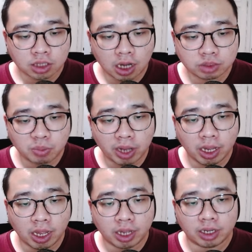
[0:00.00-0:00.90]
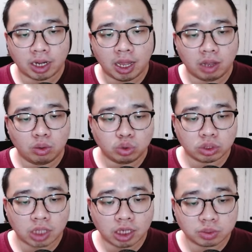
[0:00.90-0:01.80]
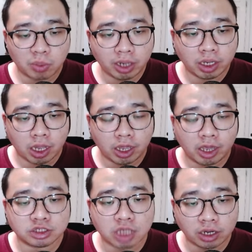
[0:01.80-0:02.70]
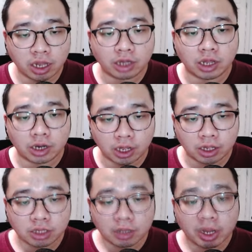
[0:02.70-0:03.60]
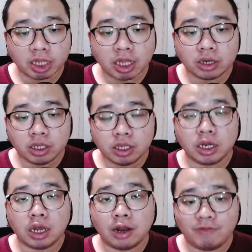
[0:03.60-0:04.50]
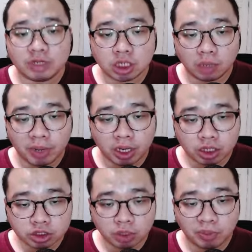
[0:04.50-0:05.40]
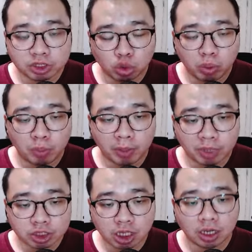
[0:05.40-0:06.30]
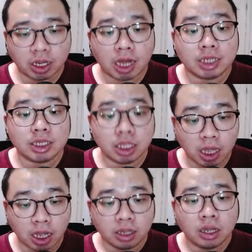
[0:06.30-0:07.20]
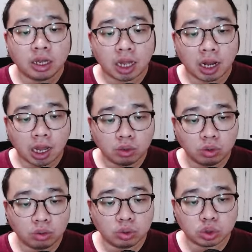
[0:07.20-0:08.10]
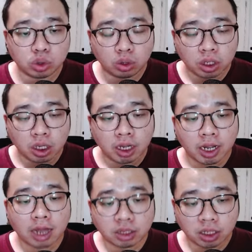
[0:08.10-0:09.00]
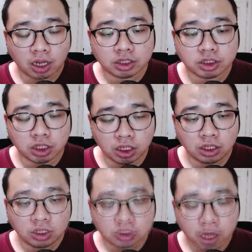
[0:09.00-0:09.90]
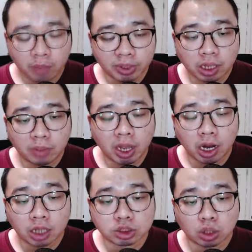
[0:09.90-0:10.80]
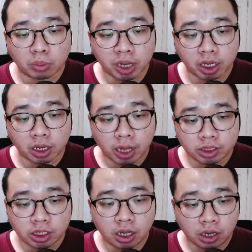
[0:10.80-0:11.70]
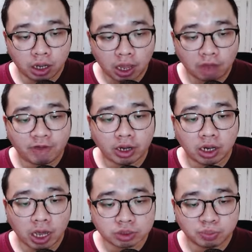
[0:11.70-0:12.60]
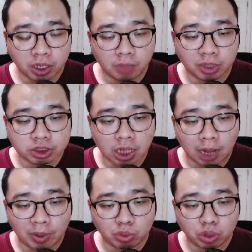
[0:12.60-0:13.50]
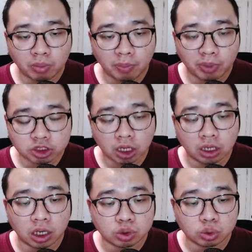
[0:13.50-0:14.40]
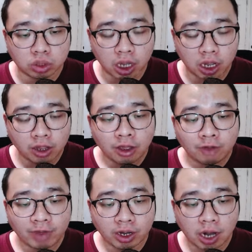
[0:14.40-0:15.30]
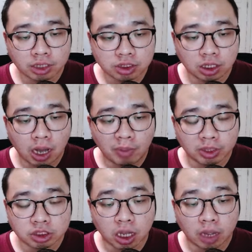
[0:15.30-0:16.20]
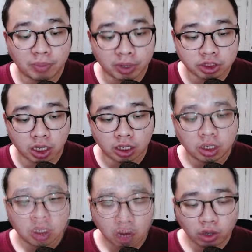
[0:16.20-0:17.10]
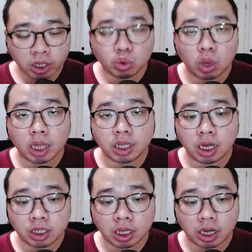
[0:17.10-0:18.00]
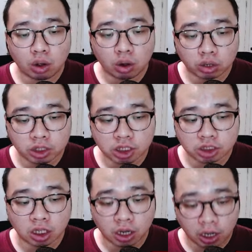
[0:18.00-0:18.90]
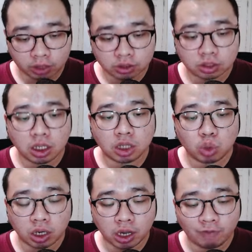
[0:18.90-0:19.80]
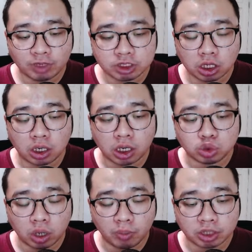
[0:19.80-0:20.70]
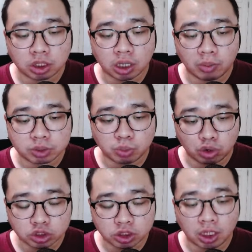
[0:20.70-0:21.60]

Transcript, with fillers: talismannya. Nah, untuk talismannya, enchantnya adalah sama kayak tadi, ini adalah physical penetration plus 24% kali 3. Nah, lalu untuk cardnya di sini yang pertama adalah Storm Dragon Knight. Ini adalah final ice PD plus 85% dan juga final haste 8,5%. Lalu yang kedua lagi-lagi ada Orc Disaster card. Itu adalah physical dan juga magic damage bonus